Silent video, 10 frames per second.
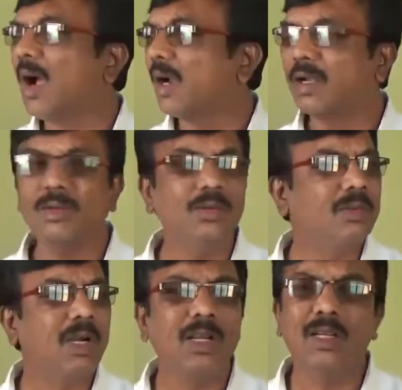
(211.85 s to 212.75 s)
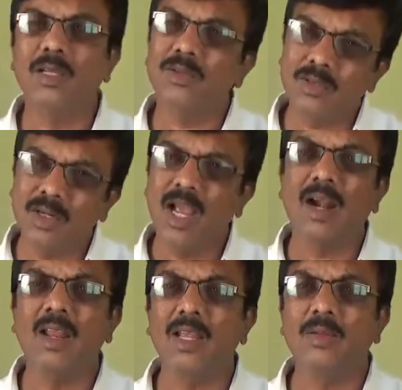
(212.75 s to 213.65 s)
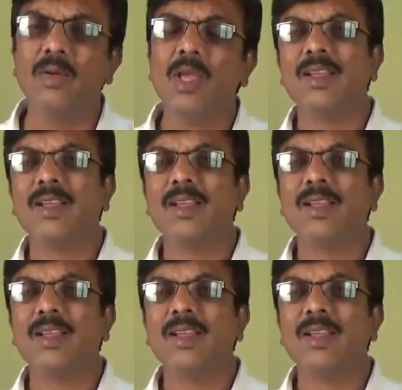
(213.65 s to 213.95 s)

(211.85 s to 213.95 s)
అట్లా చూస్తాడు ఇట్లా చూస్తాడు ఏడలేదు